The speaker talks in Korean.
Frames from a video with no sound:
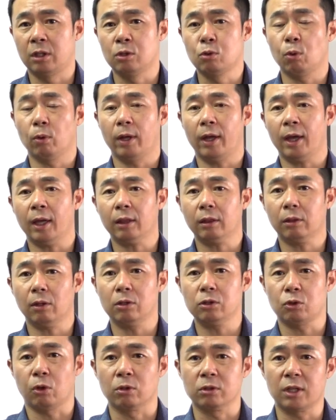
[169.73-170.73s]
기존에
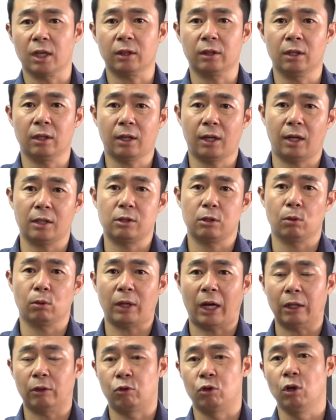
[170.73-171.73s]
했던 정책들까지도
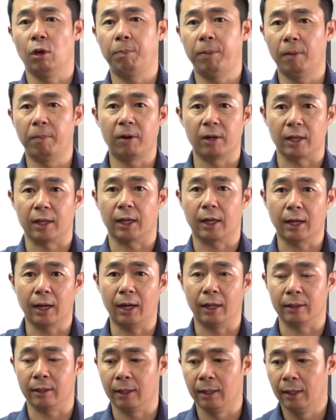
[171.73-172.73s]
다 뒤엎어
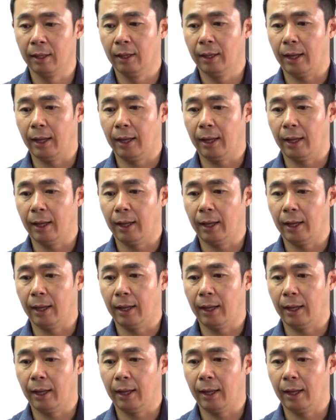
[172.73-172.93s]
버리니까